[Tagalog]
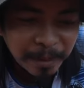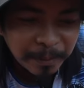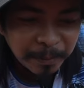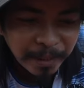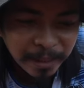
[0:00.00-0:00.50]

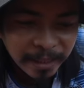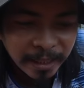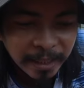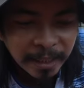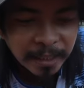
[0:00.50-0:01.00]
ng braid. Eh.
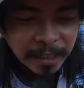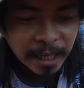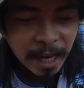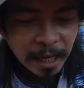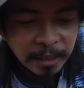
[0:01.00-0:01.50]

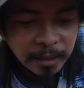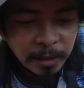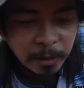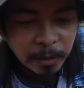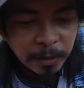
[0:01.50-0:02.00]
Kakasya
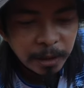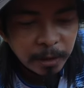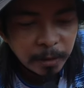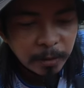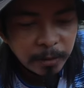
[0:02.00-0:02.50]
siguro
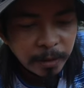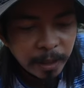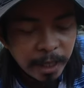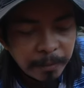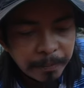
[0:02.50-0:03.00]
dito kung
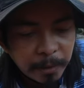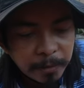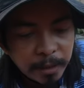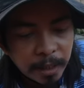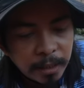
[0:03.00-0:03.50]
8
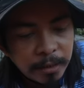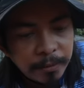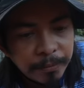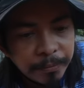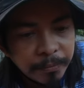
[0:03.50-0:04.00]
pounds lang.
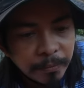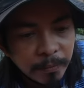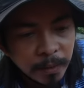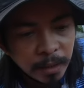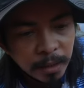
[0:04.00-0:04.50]

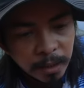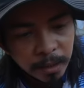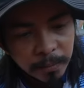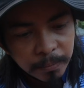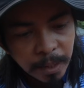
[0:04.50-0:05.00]

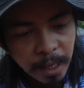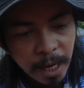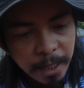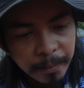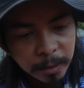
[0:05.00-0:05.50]
Baka
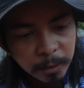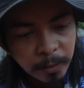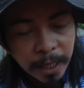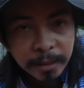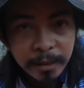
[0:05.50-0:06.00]
kaya mag
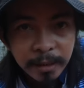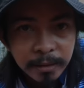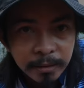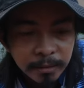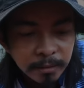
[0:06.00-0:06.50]
200.
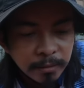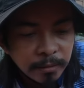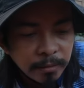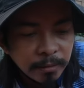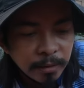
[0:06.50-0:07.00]

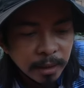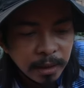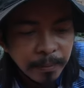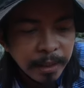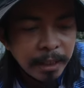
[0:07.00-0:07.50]

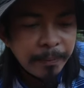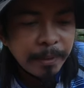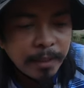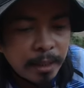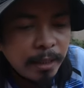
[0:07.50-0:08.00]
Kasi
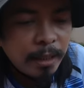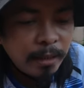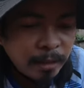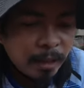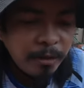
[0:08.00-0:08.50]
maninipis talaga
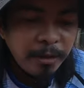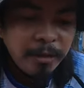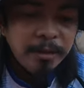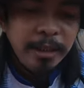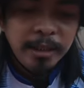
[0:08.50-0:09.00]
ano yung
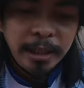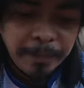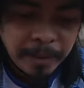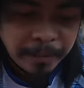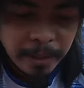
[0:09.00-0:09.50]
eh, JDM
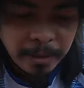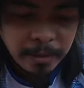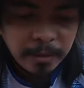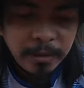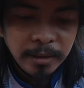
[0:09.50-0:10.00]
na braids.
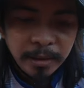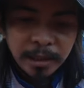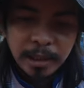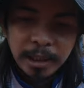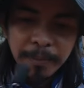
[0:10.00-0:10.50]
Eh.
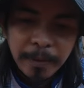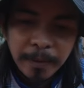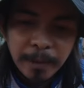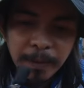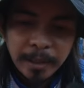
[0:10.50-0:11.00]
Iba yung
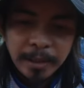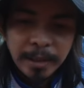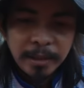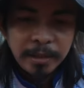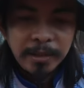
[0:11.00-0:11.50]
gawa
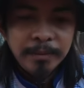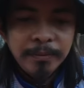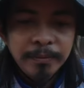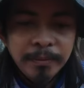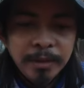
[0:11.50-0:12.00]
nila.
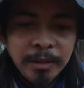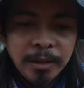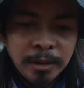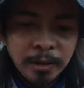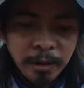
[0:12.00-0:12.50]

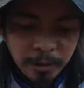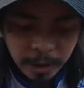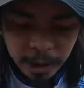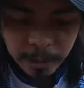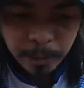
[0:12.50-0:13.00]
So yun,
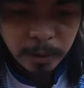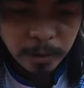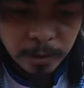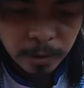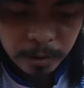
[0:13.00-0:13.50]
i-spool ko
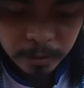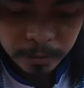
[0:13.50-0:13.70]
to.